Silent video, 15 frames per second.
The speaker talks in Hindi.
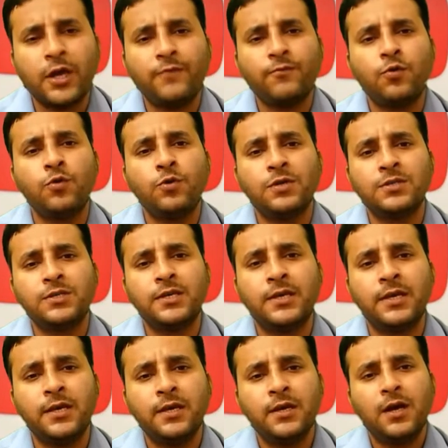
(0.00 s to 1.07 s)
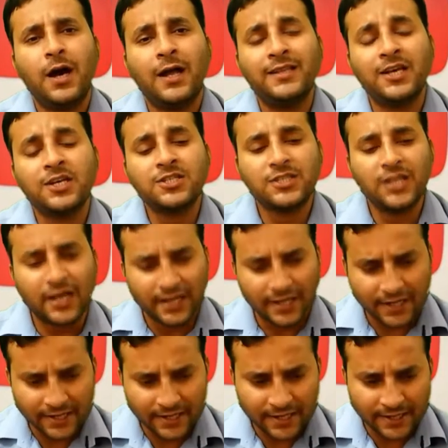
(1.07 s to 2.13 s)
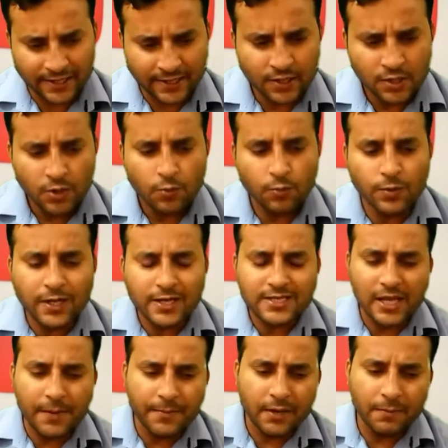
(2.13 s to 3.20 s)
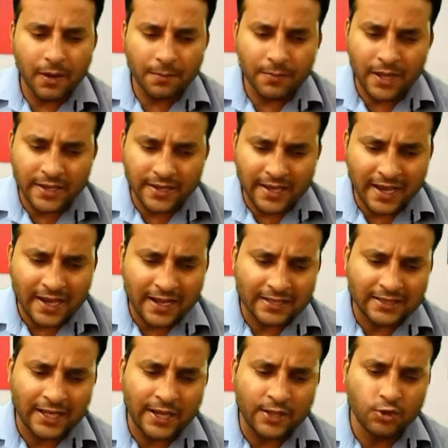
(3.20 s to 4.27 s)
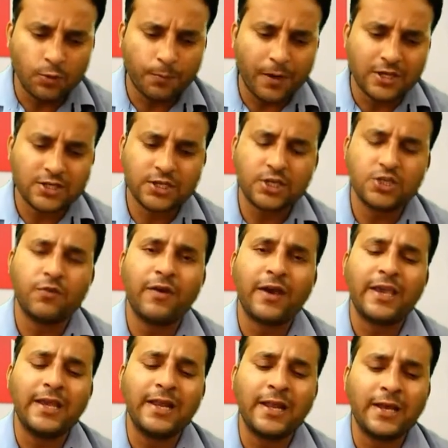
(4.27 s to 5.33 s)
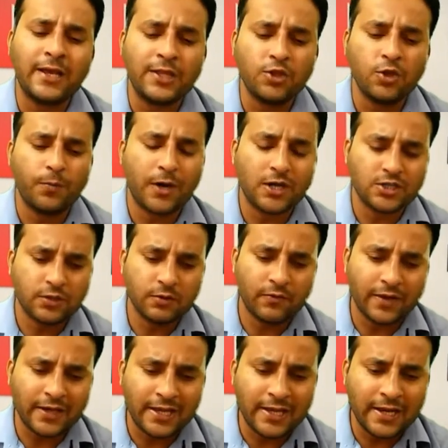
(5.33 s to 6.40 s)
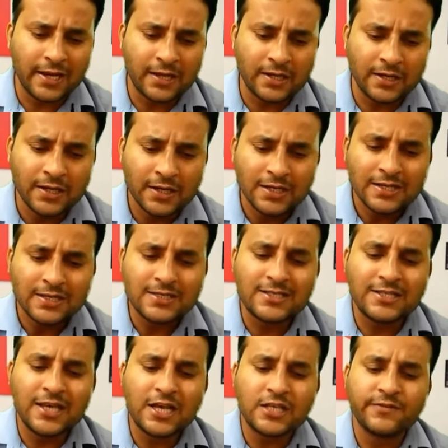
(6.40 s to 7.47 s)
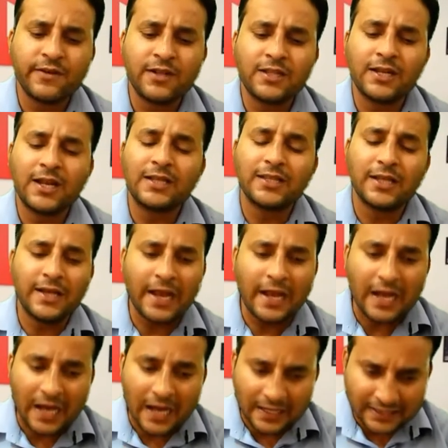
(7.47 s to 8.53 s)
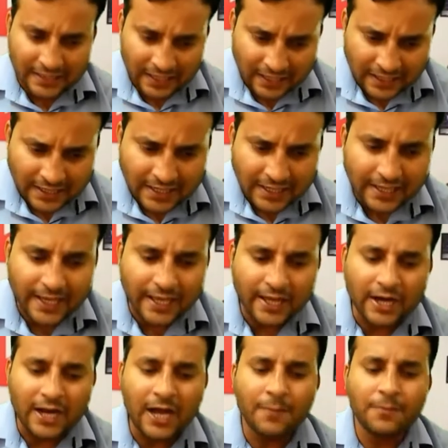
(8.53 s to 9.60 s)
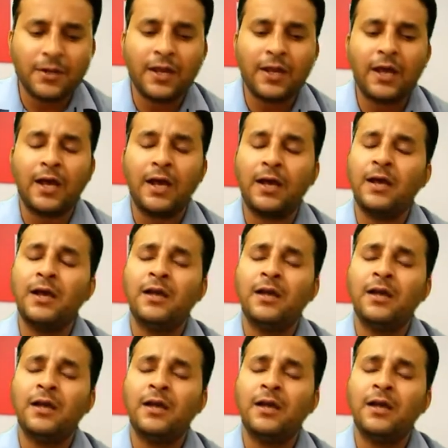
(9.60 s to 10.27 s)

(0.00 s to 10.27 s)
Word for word: जो है वो इसकी अध्यक्षता कर रहे हैं उनके सामने मामला ये आया था हिंदू पक्ष के जो वकील हैं हिंदू पक्ष के वकील सी एच वृंदनाथन ने कहा था कि रामलला